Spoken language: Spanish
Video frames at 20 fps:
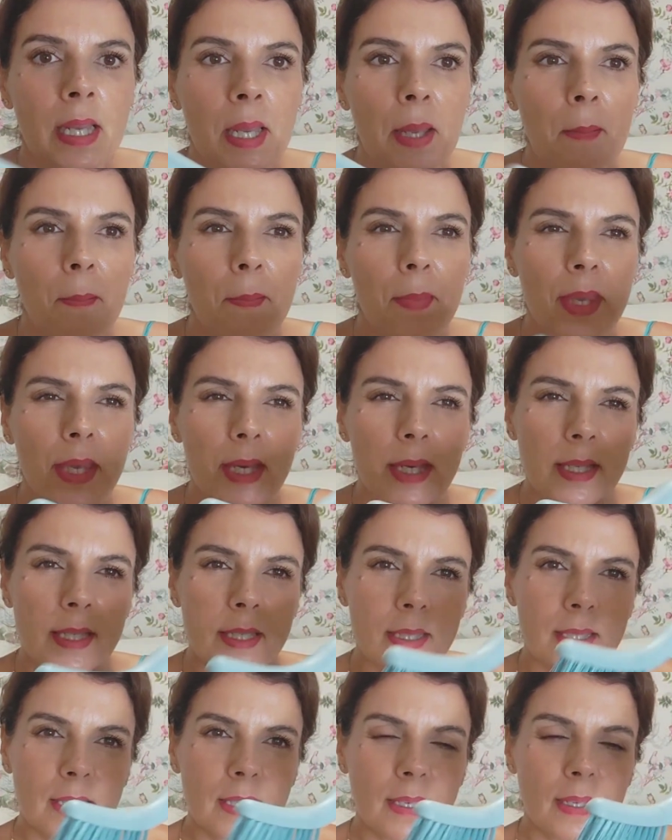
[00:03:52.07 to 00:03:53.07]
Vi
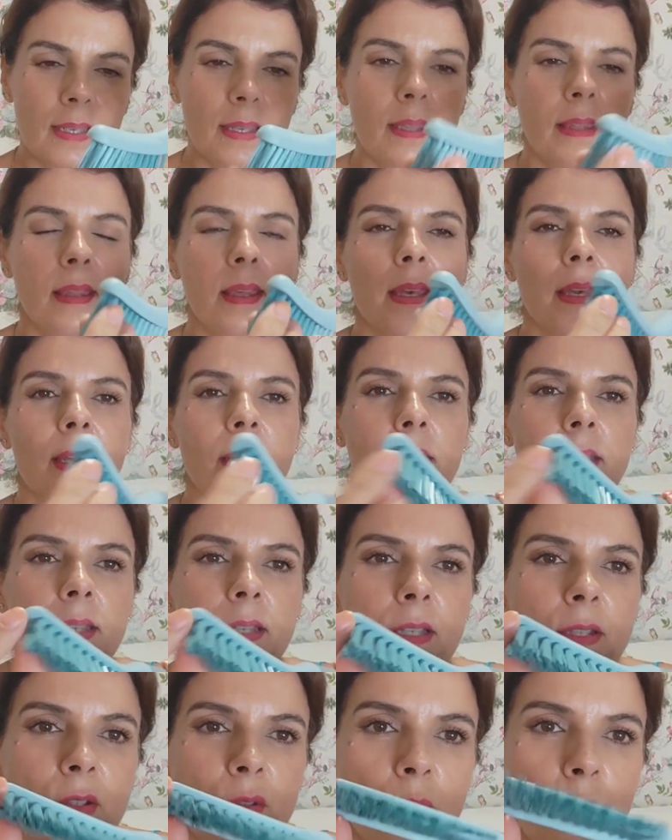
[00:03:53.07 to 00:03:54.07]
este y dije, este
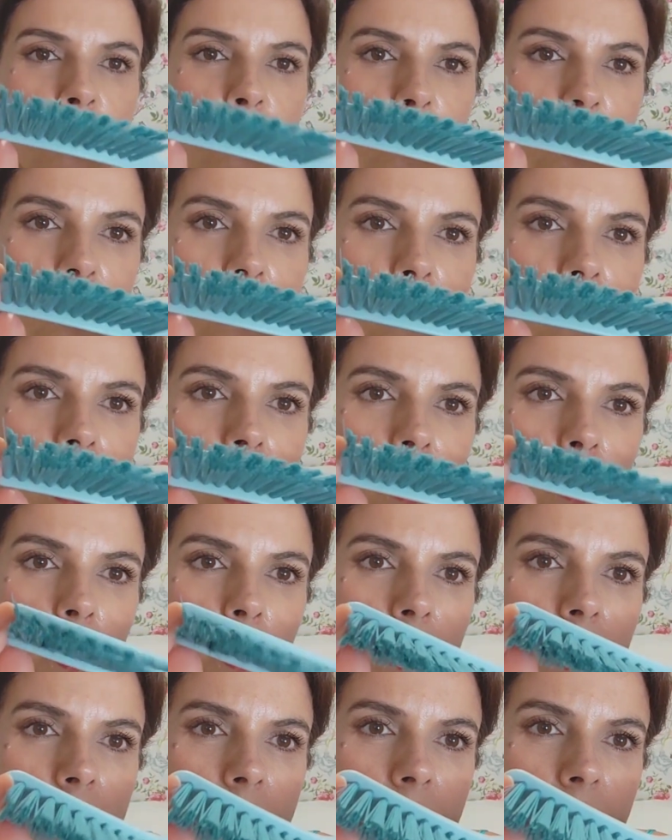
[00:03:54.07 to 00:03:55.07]
es un poco más
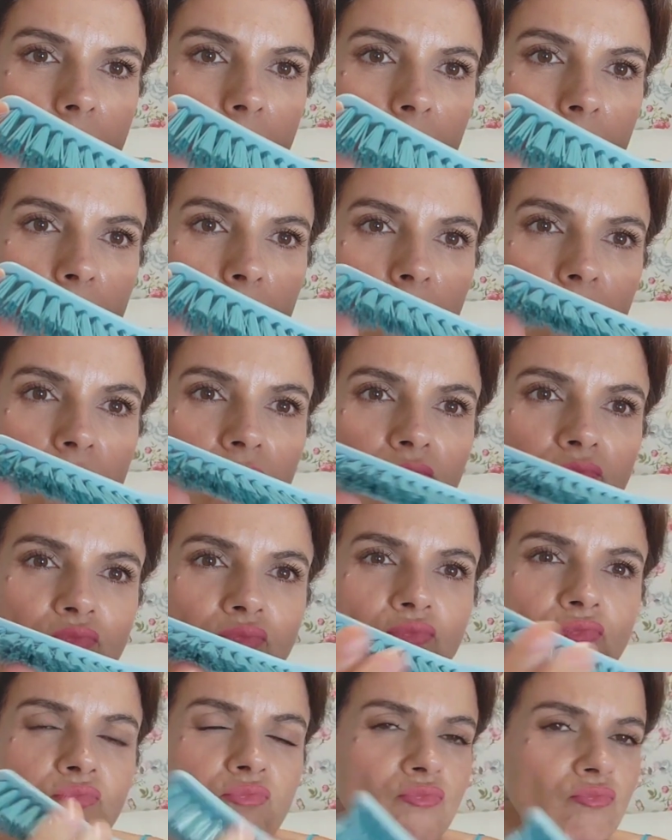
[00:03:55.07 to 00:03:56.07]
grueso.
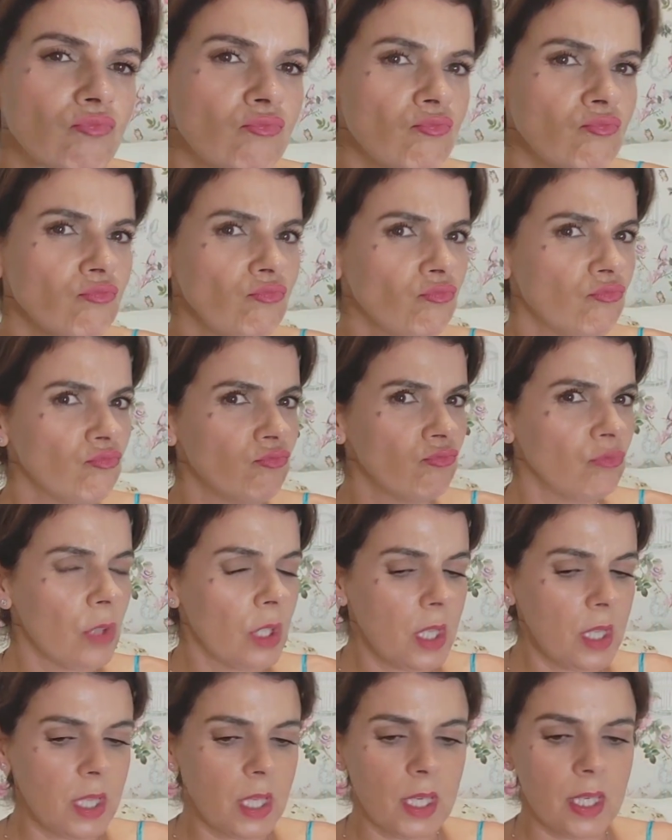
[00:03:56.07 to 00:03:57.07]

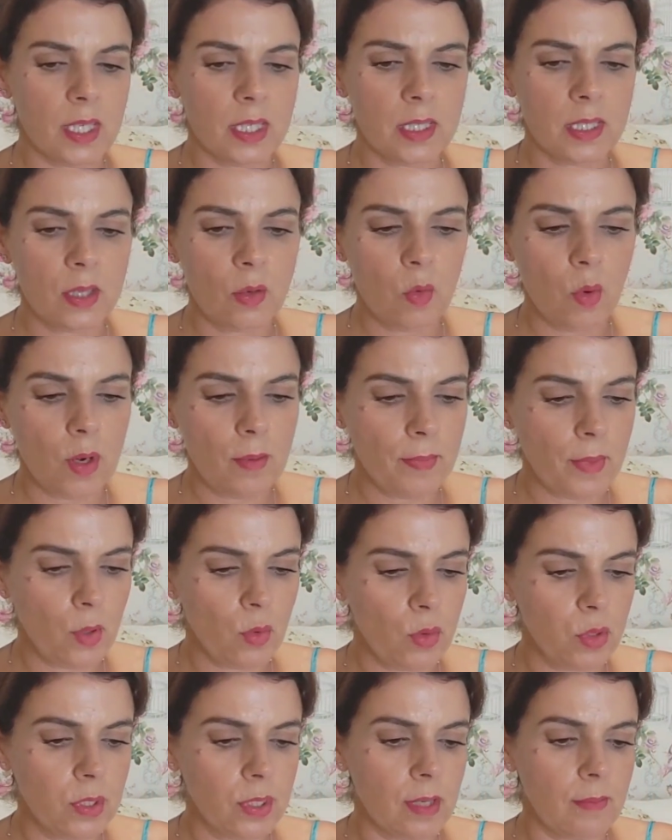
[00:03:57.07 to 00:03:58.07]
Y dije, este igual me
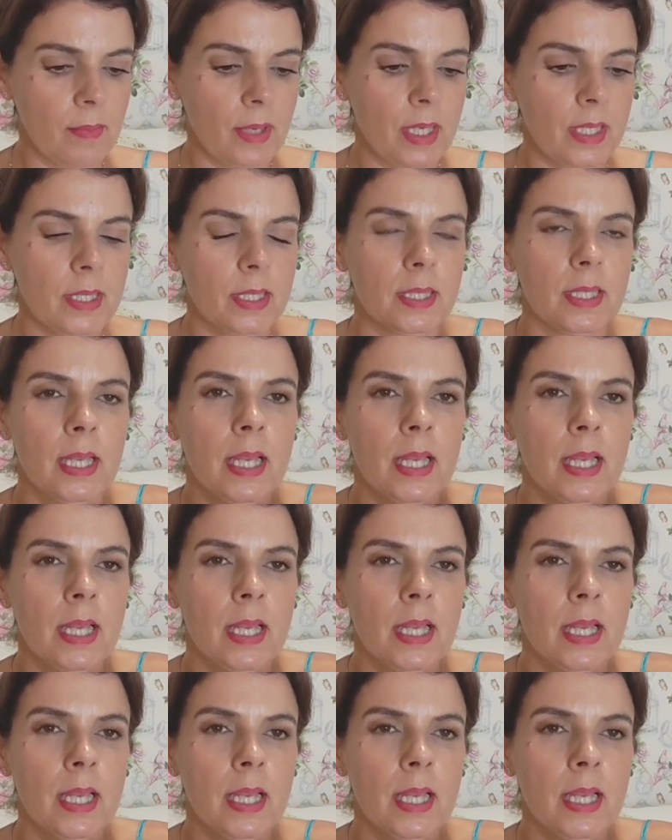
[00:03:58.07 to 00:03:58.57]
gusta más.